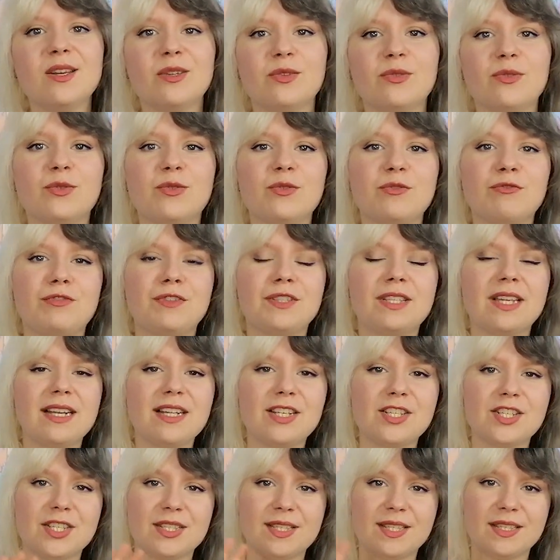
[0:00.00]
Donc au
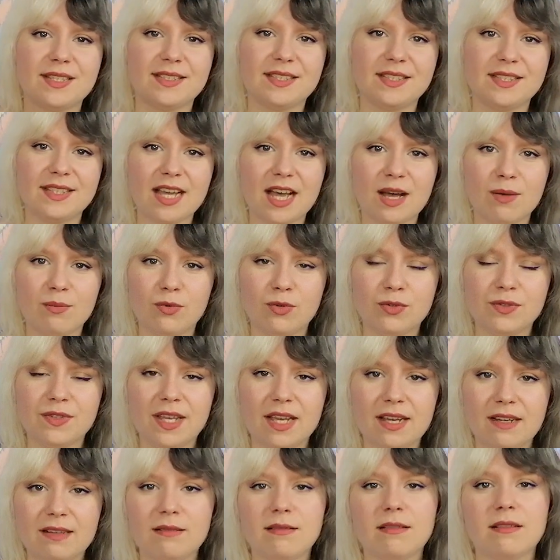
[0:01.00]
final, j'ai dessiné un
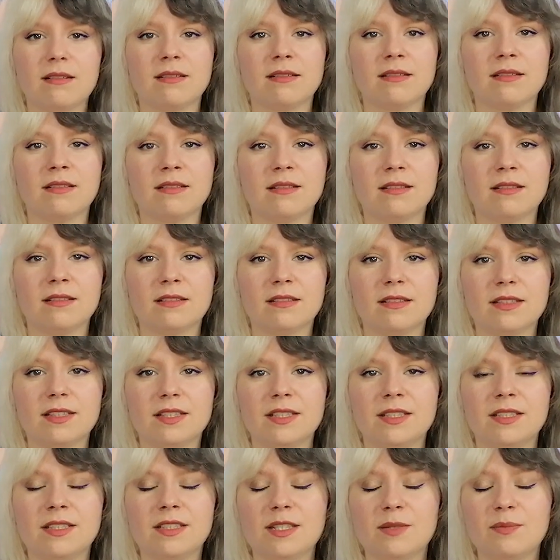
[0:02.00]
modèle euh,
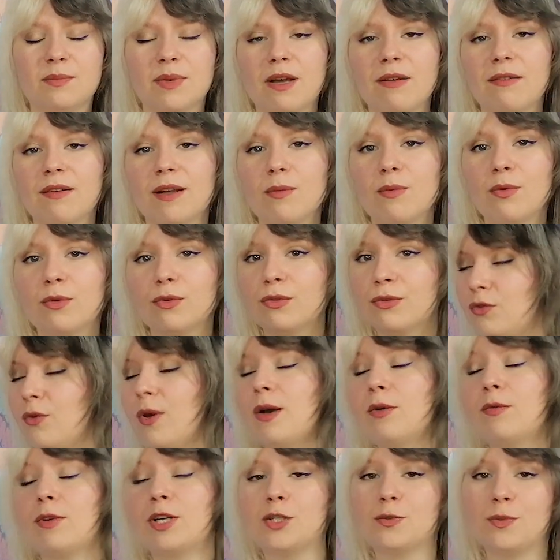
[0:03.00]
qui n'est pas vraiment ce
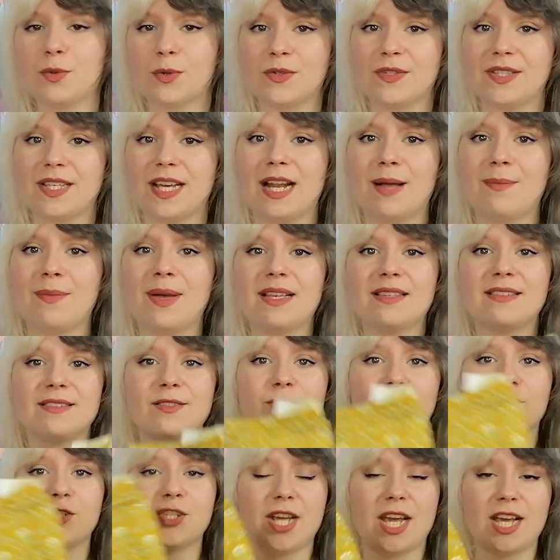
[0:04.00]
à quoi je pensais à la base
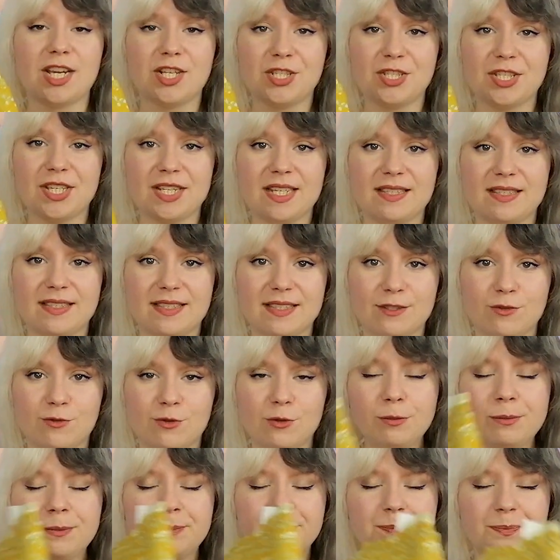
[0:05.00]
quand j'ai acheté les tissus.